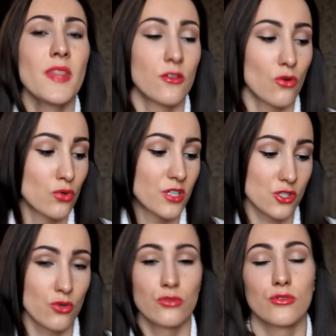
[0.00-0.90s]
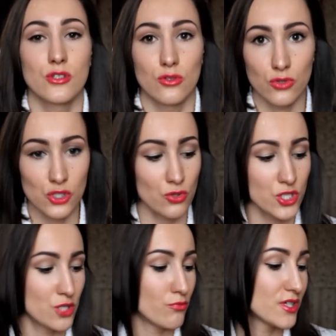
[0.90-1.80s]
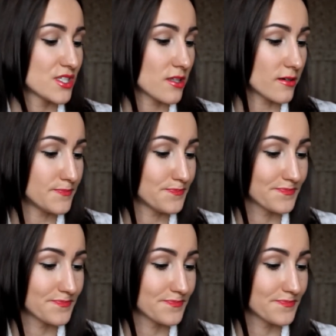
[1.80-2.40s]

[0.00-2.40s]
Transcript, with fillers: но он расходуется тоже очень быстро.